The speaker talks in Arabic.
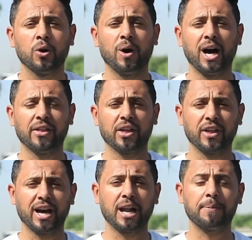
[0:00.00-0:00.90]
وهذه
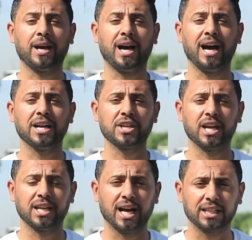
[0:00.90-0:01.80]
الظاهره بحاجه
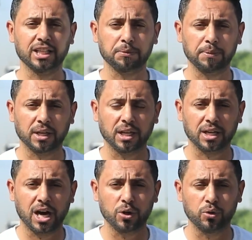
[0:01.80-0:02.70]
الى تطبيق
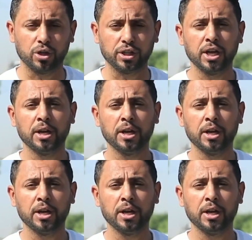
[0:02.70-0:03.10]
القانون